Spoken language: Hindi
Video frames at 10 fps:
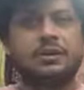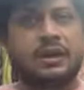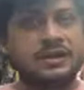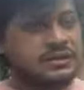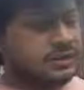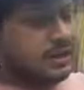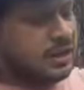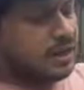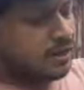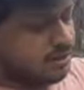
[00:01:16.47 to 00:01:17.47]
कराची ये
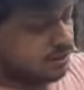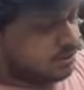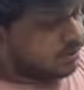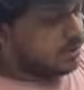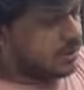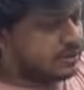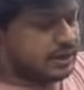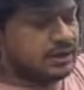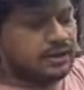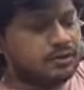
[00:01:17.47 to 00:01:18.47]
है ईद
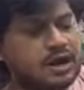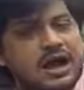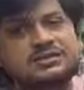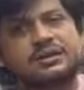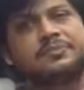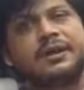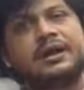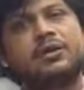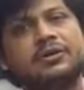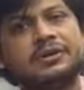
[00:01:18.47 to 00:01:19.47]
के लिए ख़ास
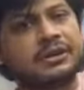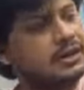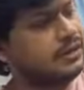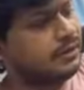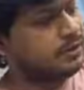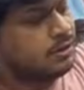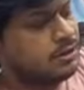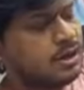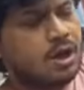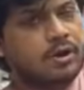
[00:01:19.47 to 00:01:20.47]
रमज़ान और ईद के लिए
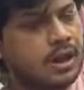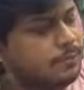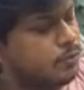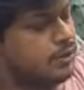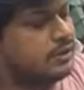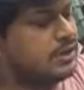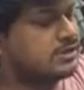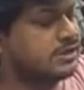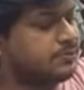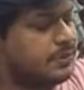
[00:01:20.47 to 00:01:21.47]
और आपको ये दस
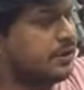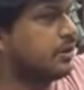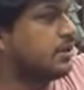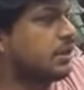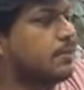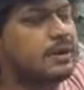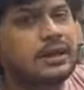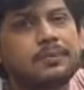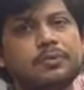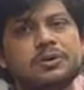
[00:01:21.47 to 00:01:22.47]
दिन पंद्रह दिन के बाद
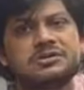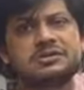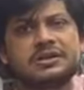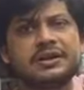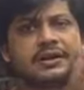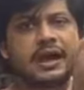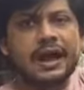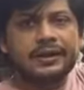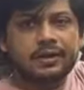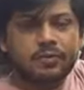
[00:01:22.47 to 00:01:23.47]
आपको इसी
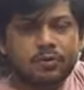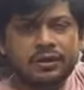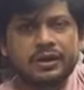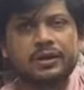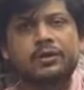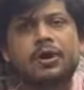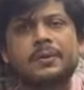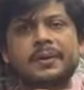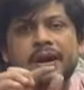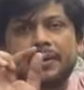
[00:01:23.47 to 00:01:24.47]
आइटमों की
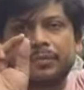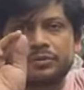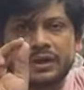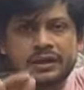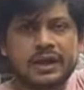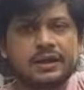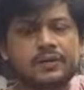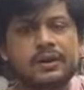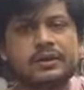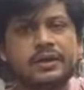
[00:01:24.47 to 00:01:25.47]
रिक्वायरमेंट आपको ज़्यादा आने
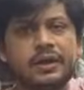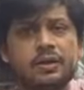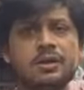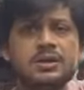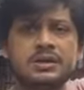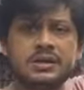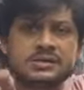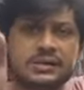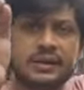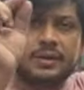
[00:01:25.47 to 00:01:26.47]
वाली है
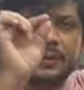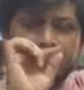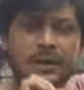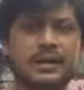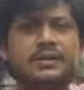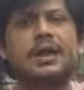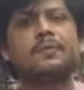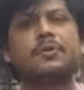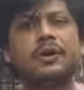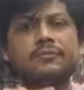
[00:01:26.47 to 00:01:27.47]
इसीलिए मैं पहले से
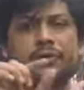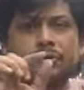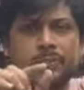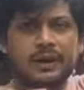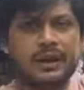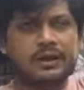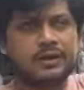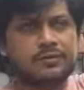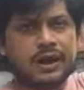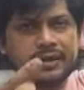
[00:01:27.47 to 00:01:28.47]
आपको ये वीडियो बना
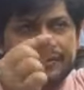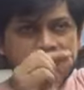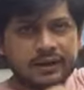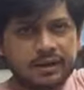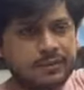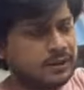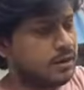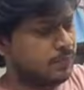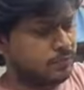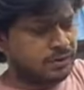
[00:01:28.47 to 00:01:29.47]
के लाइव आने के बाद
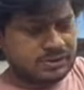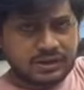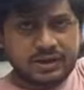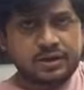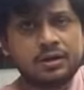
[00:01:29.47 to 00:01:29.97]
आपको तो इसीलिए